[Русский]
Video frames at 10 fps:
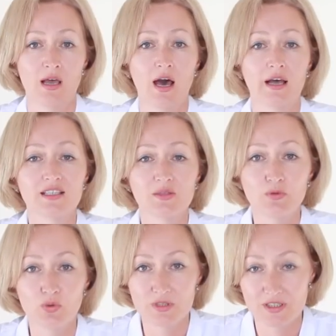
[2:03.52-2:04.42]

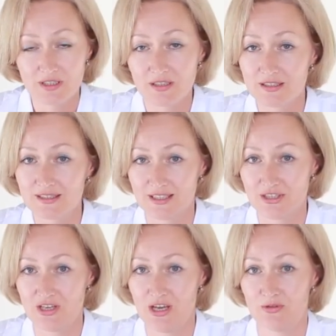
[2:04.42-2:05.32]
Антибиотики
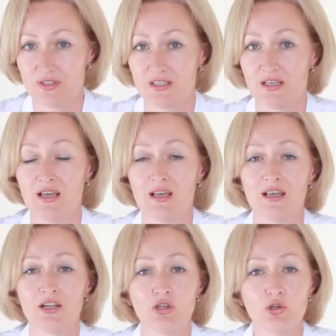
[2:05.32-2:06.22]
назначаются
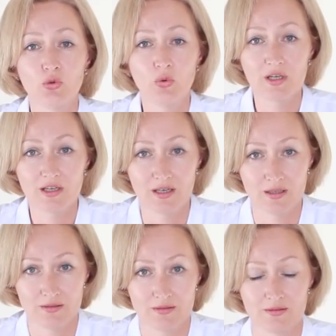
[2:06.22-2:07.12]
только
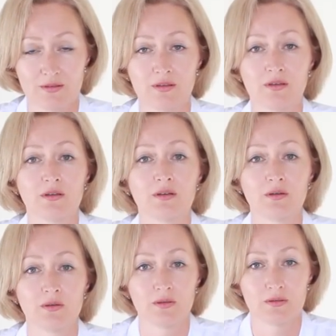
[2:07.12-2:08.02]

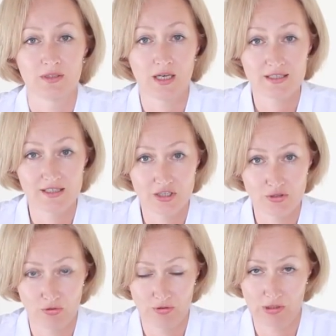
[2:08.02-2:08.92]
на
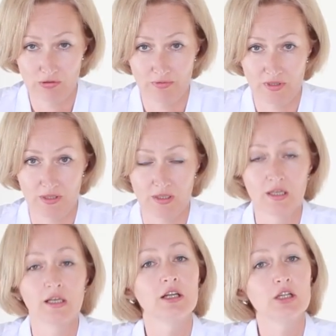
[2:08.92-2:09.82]
осложненные РВИ,
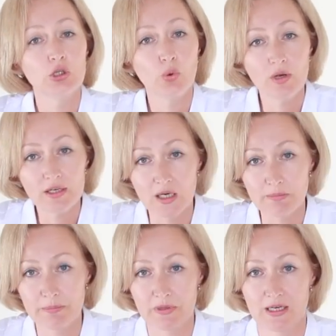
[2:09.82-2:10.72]
только
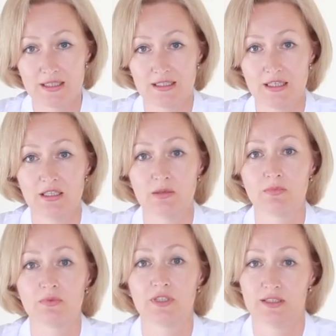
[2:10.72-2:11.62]
по показаниям
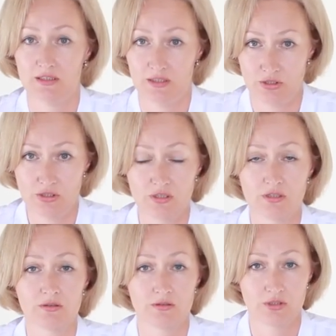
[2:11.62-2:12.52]

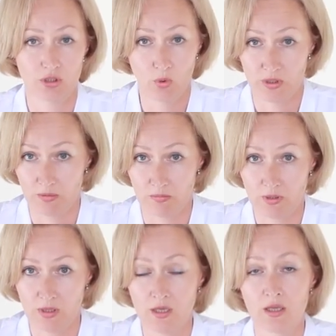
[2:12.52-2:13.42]
достаточно строгим,
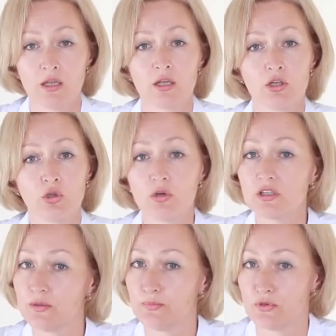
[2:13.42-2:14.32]

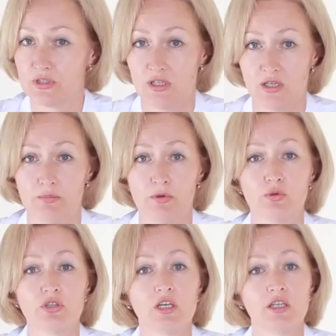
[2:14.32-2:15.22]
только после
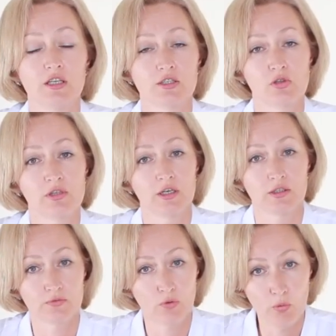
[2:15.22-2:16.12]
получения
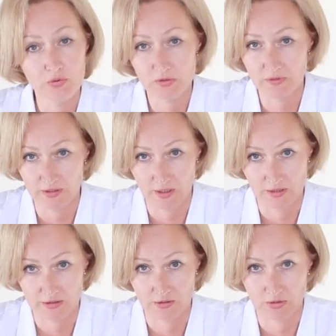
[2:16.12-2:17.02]
результатов общего
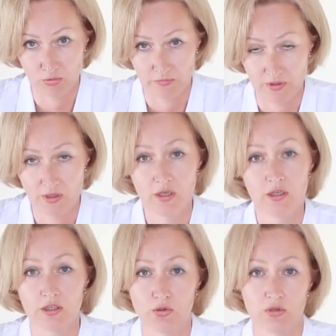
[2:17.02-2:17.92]
анализа крови
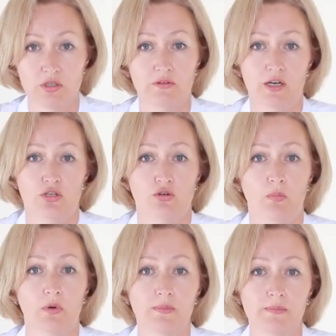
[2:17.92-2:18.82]
и только
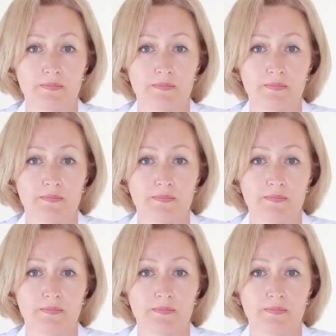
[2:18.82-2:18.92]
врачом.